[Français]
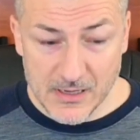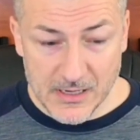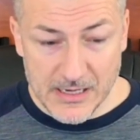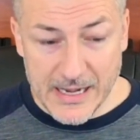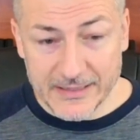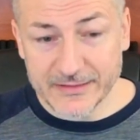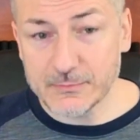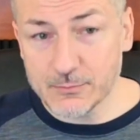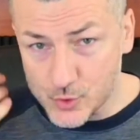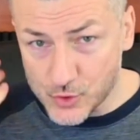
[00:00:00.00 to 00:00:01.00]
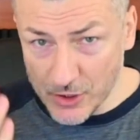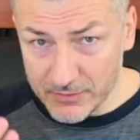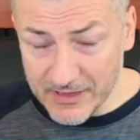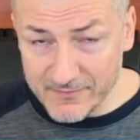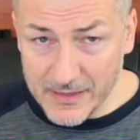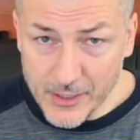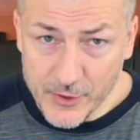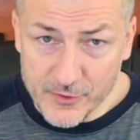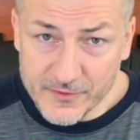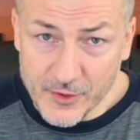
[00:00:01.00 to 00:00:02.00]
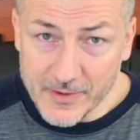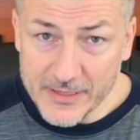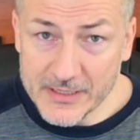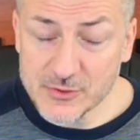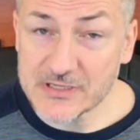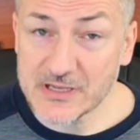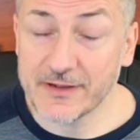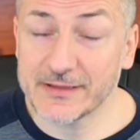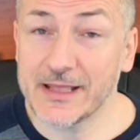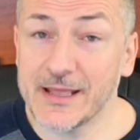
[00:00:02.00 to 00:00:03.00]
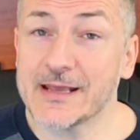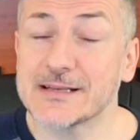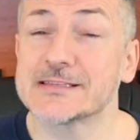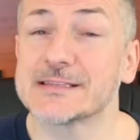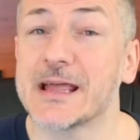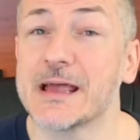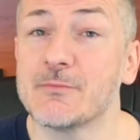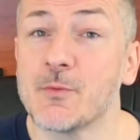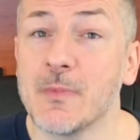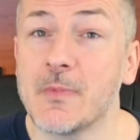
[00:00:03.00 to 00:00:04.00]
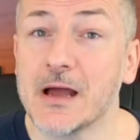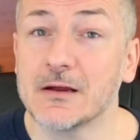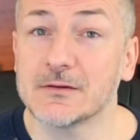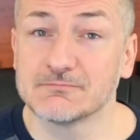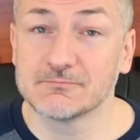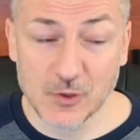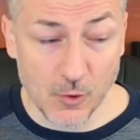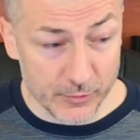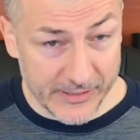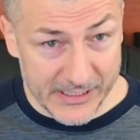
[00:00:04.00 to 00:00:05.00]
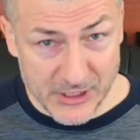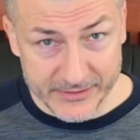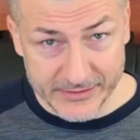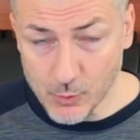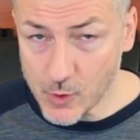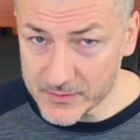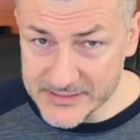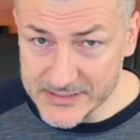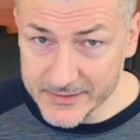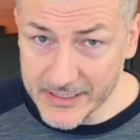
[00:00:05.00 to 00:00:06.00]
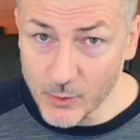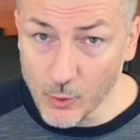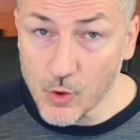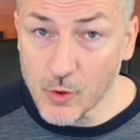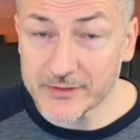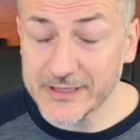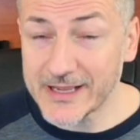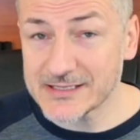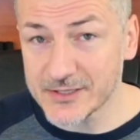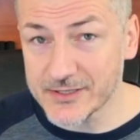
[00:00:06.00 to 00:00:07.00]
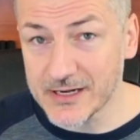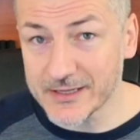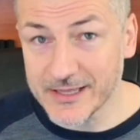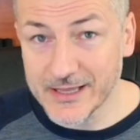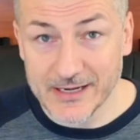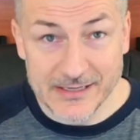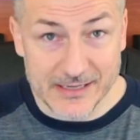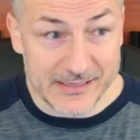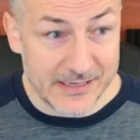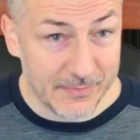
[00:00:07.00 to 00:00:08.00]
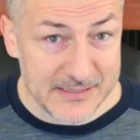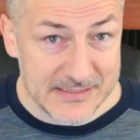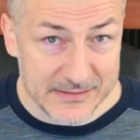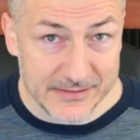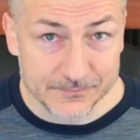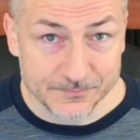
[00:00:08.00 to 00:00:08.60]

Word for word: l'attribution de la valeur d'un phénomène, ensuite, ça va être extrêmement contingenté ou conditionnel au contexte dans lequel il est présenté.